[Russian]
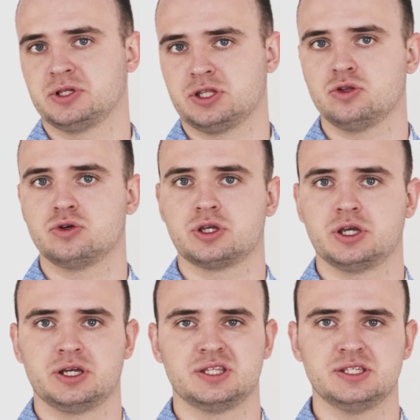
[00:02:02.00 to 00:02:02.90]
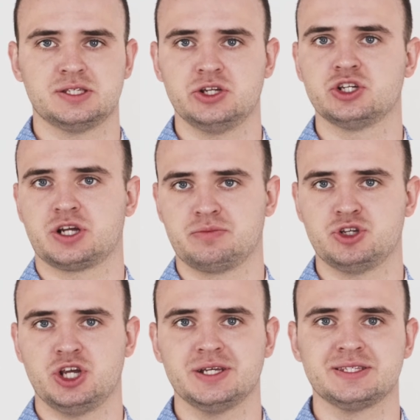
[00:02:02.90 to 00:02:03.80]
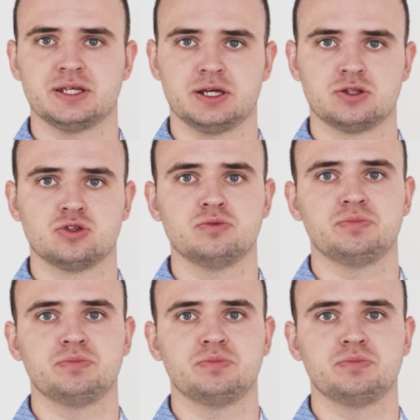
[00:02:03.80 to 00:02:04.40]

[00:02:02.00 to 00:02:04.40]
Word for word: патология не слишком частая, но